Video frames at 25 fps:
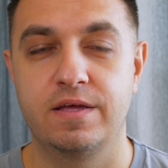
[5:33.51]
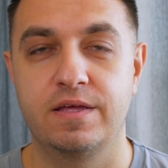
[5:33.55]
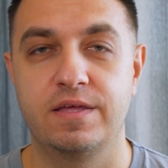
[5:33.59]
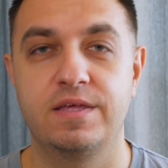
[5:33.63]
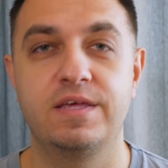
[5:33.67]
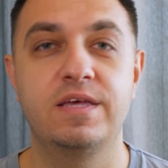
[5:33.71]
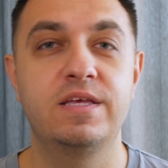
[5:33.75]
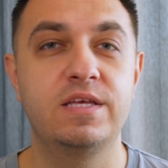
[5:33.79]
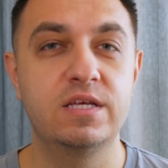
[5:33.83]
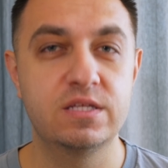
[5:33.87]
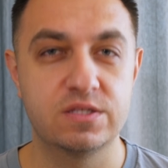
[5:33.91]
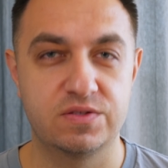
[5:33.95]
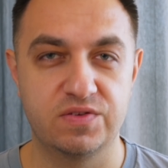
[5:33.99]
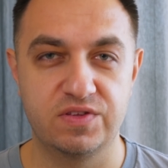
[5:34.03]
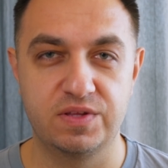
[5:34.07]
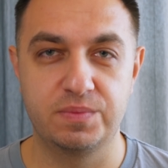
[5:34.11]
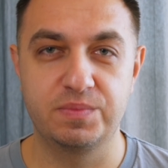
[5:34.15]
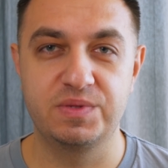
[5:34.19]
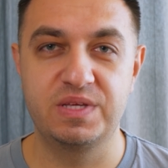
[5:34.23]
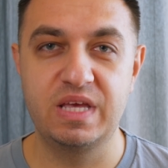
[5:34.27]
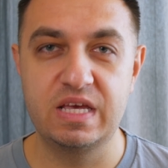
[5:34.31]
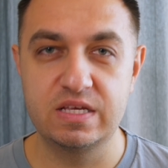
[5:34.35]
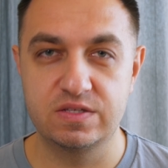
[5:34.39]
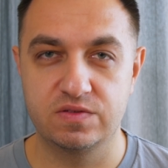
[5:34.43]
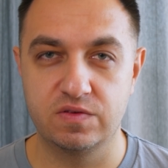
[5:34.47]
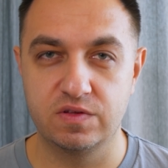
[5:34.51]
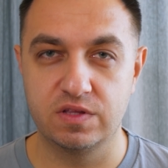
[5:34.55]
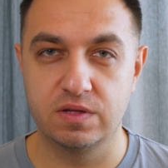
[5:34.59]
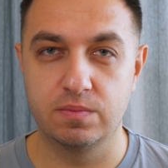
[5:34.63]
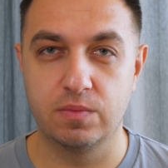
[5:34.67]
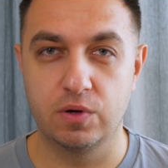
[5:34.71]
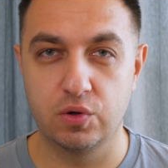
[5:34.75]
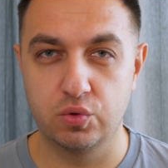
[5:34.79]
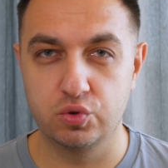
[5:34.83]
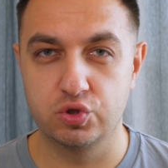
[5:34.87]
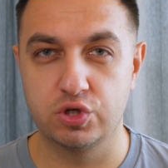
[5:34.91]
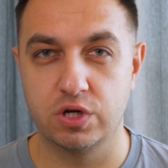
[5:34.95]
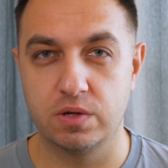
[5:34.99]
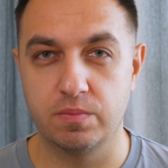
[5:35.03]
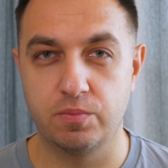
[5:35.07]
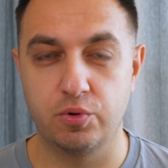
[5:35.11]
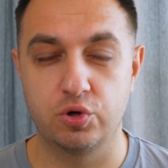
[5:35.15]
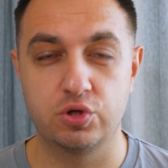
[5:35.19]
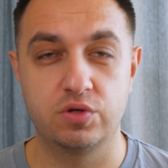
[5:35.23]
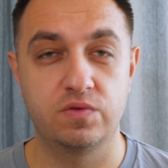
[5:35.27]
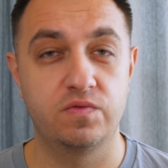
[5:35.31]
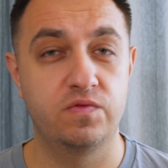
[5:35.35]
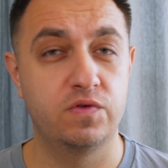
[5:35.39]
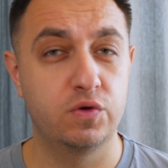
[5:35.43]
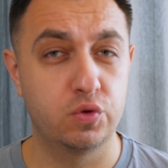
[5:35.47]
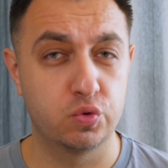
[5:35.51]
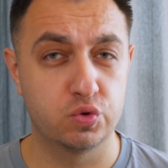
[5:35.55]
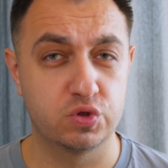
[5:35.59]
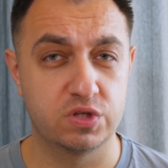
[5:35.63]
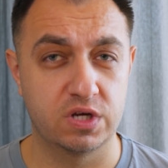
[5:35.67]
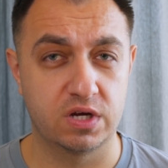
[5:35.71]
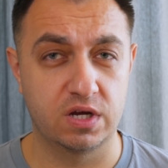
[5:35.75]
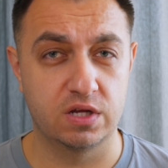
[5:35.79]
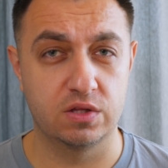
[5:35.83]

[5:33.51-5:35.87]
Единственным действенным оружием против вируса,